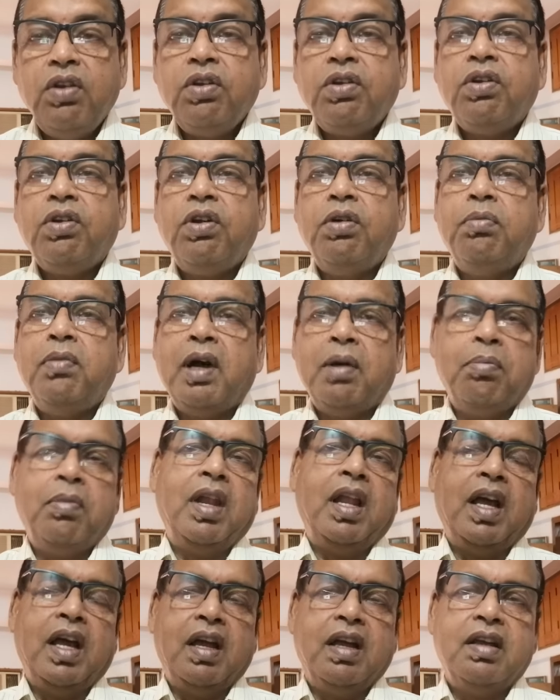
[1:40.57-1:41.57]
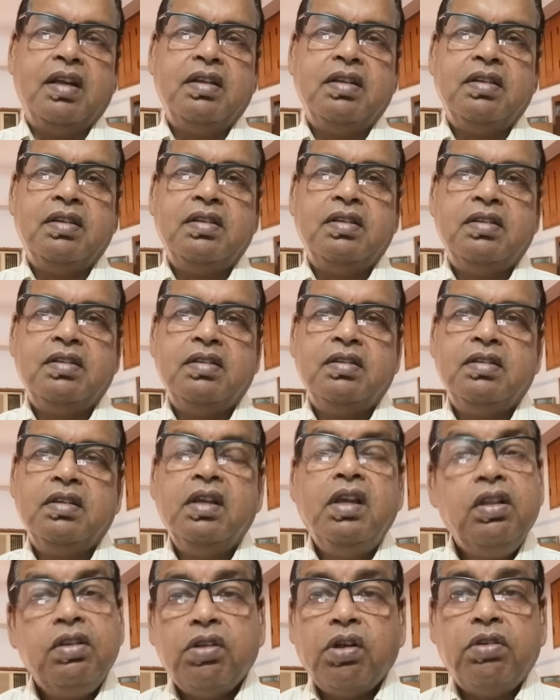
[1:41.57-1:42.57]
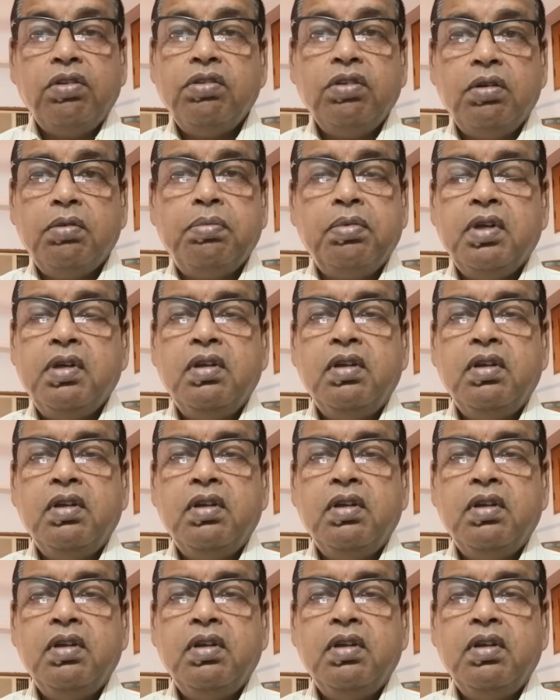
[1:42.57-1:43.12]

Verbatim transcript: লক্ষ মামলা তখন তো